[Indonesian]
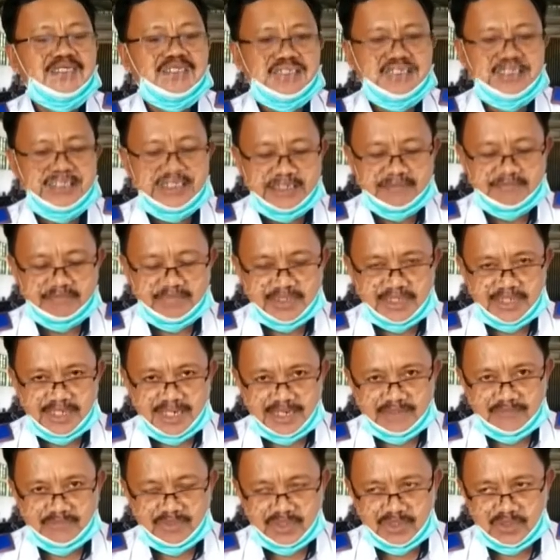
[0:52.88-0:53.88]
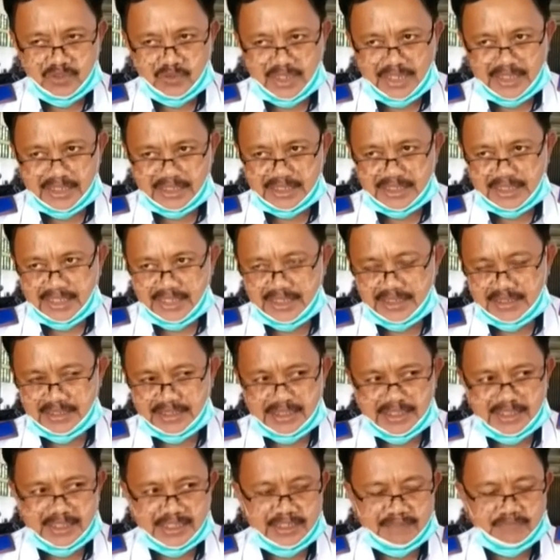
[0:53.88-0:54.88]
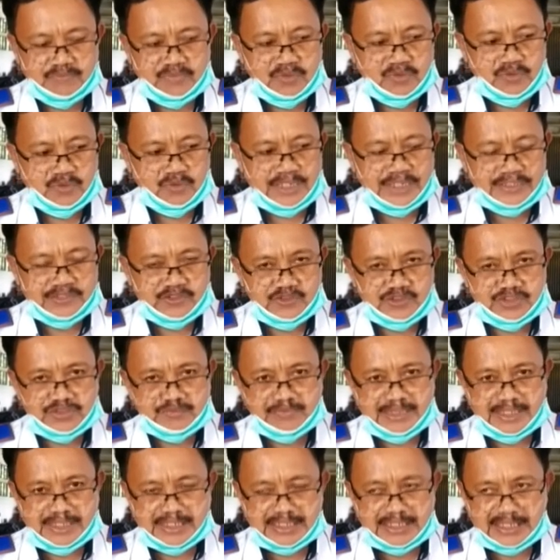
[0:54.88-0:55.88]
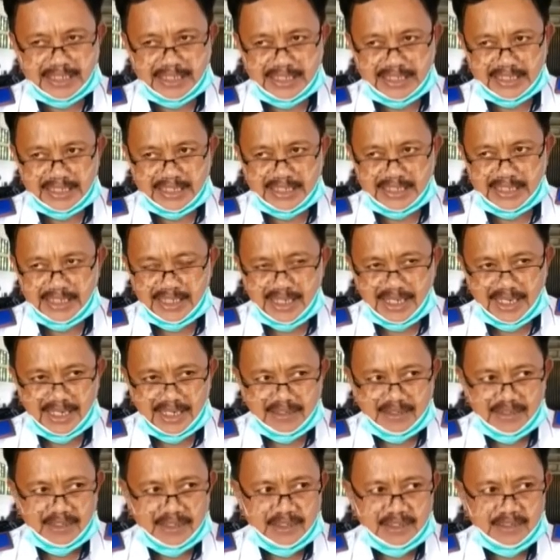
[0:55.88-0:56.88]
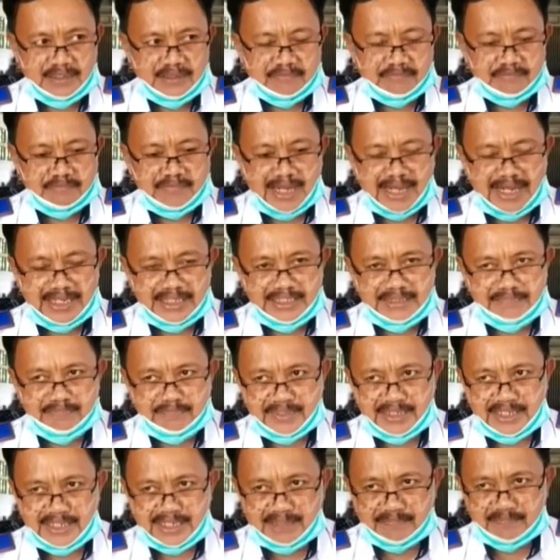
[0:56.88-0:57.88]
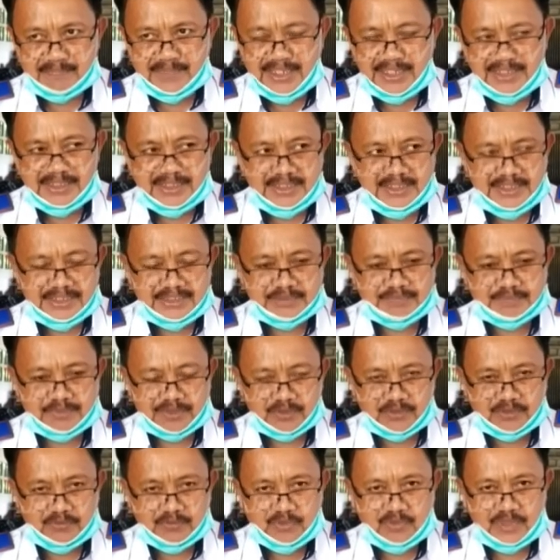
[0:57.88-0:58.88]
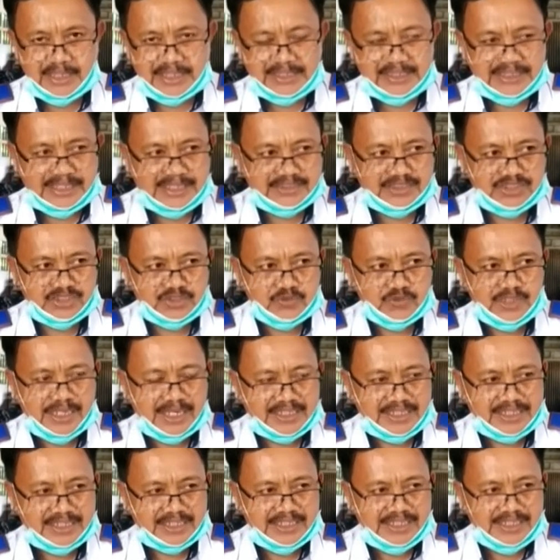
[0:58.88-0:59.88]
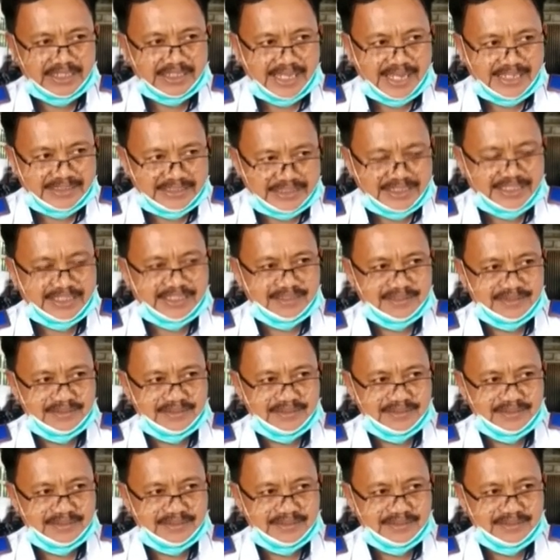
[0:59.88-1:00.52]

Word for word: yang berhak mengeluarkan eh, blue atau smart card adalah bagi PGB Dinas Perhubungan yang sudah akreditasi.